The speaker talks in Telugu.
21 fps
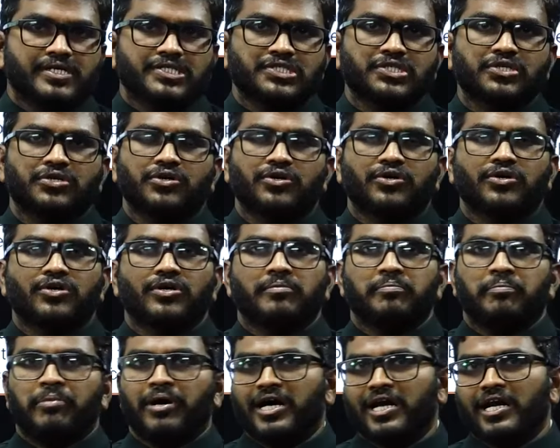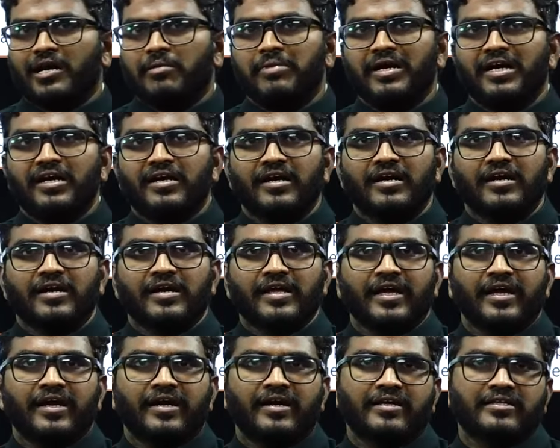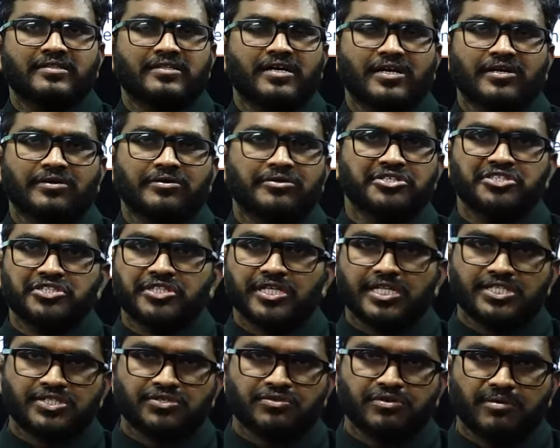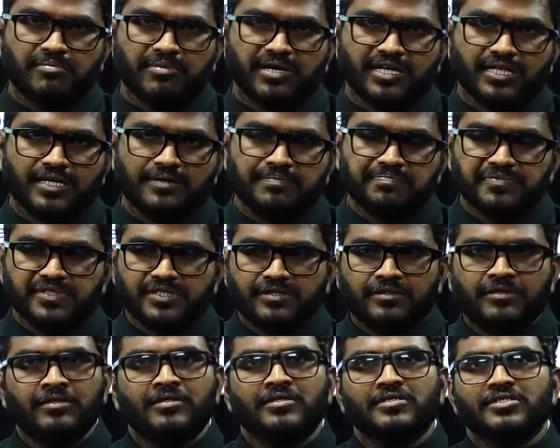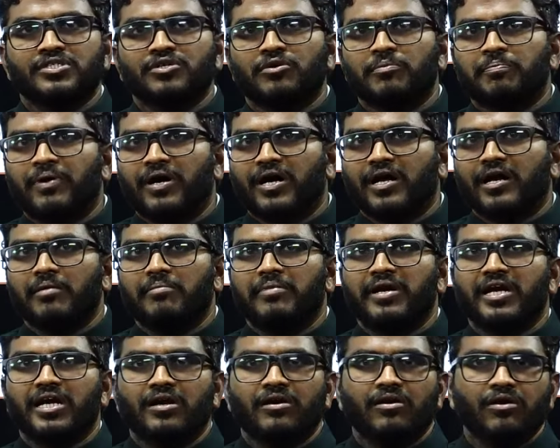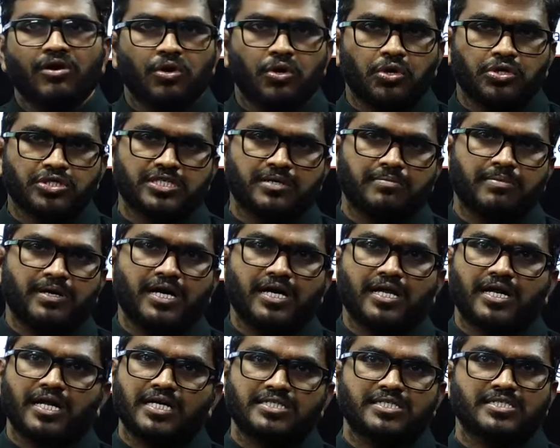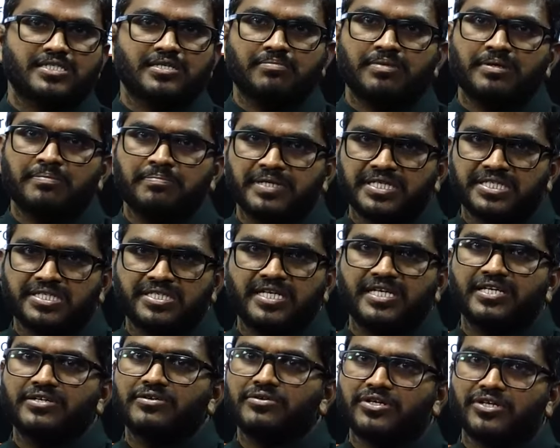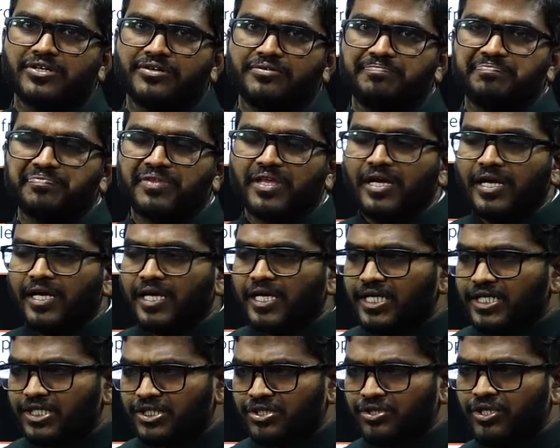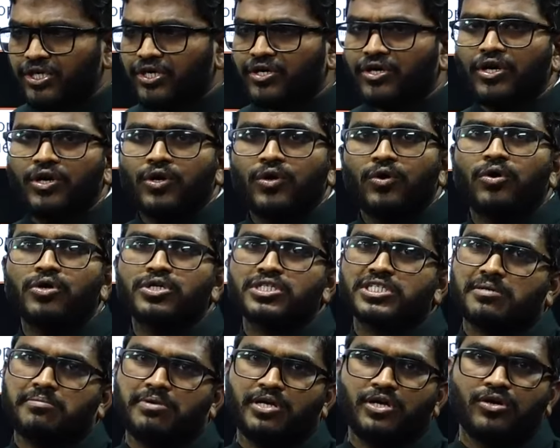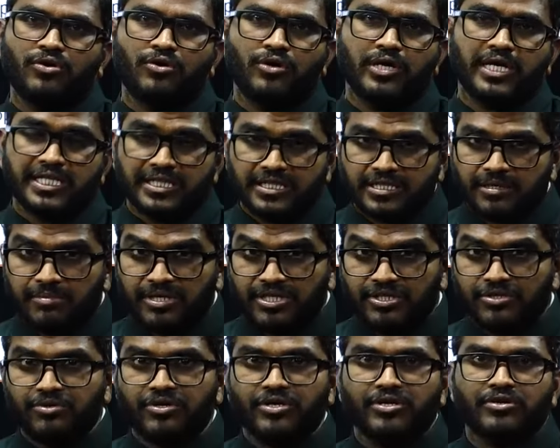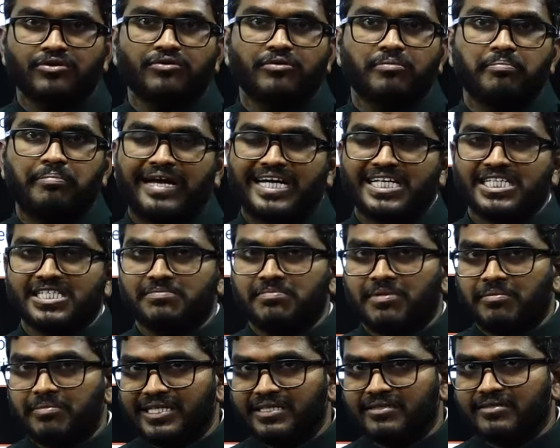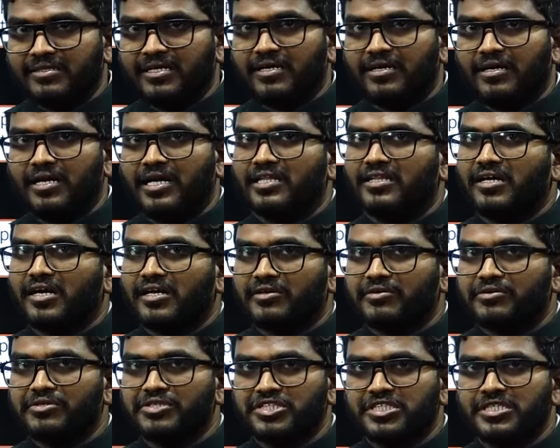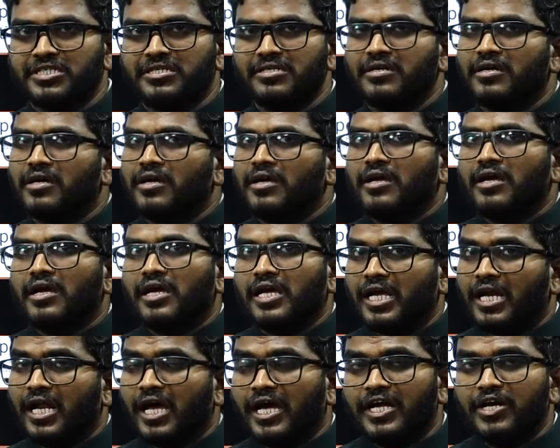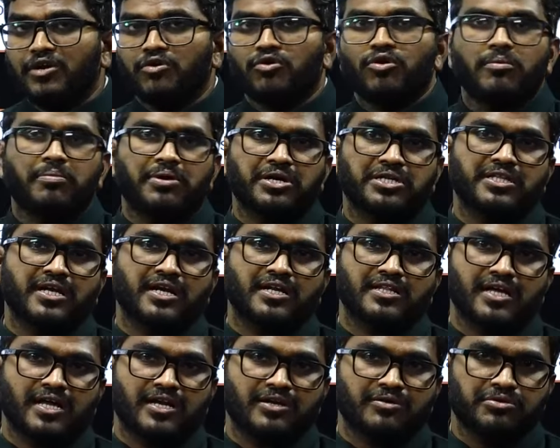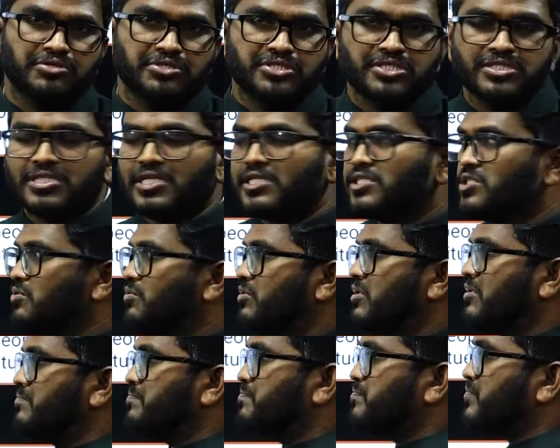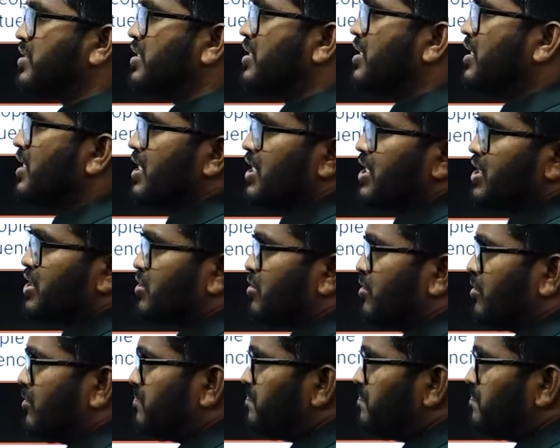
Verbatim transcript: సో పార్లమెంట్ అంటే ఏంటి దాని గురించి తెలుసుకున్నాం కదా సో పార్లమెంట్లో లోక్సభ రాజ్యసభ ప్రెసిడెంట్ ఉంటారు సో ఈ యొక్క లోక్సభలో ఎంతమంది ఉంటారు మ్యాక్సిమం ఎంత అనే దాని గురించి ఎలా ఎన్నుకోబడతారన్న దాని గురించి తెలుసుకుందాం సో